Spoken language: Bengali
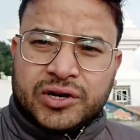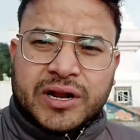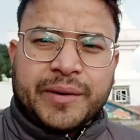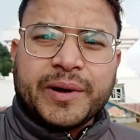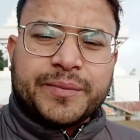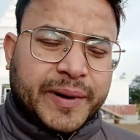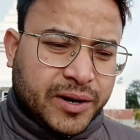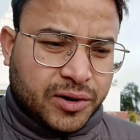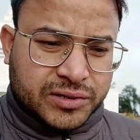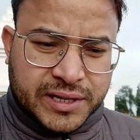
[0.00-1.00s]
চলুন এবার
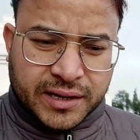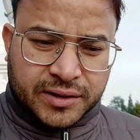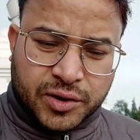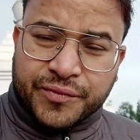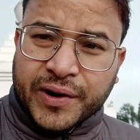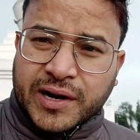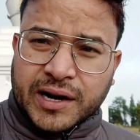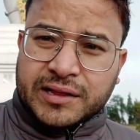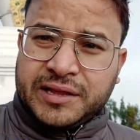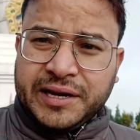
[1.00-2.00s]
বেরোনো যাক
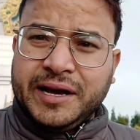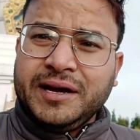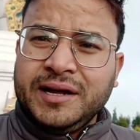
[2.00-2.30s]
গুম্ফাডারার দিকে